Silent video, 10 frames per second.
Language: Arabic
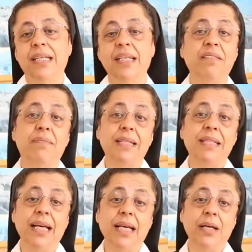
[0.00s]
كيف
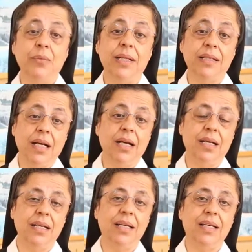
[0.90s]
بدي حاول
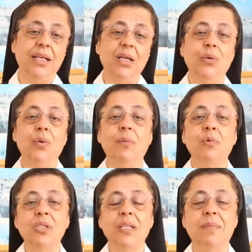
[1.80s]
ضحي
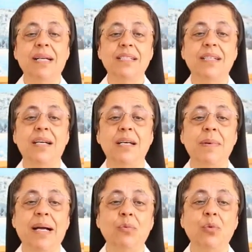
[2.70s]
والمجتمع صار
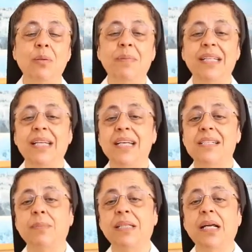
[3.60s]
معمول من
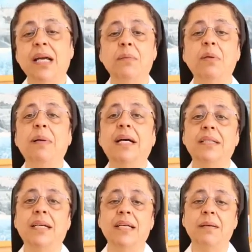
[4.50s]
ناس بتضحي
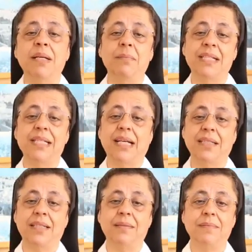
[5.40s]
ببعضها كرمال
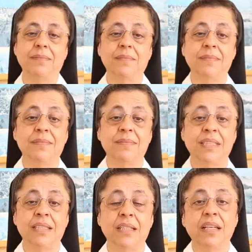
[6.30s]
مصلحتها
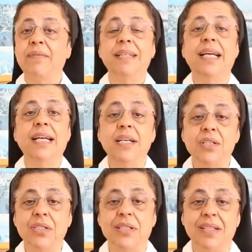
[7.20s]
كيف بدي أعيش
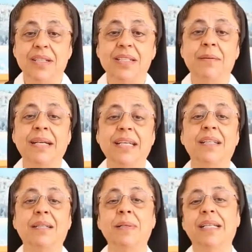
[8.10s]
إذا ما
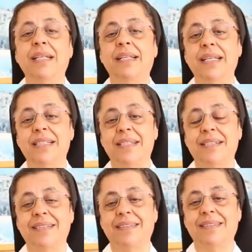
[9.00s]
كنت مثل الناس
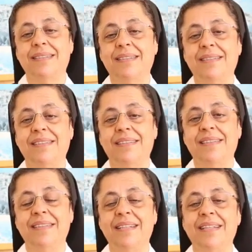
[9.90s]

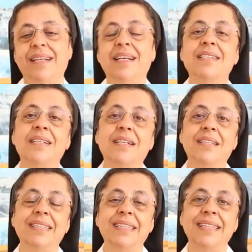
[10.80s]

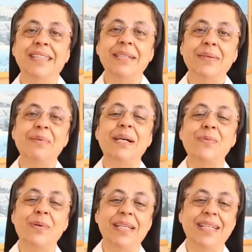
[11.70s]
أصلا
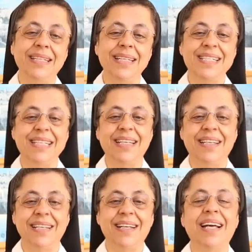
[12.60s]
بأول الكنيسة
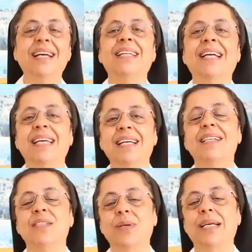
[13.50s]
هيدا كان
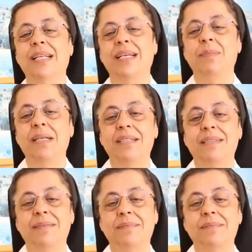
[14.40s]
السؤال الكبير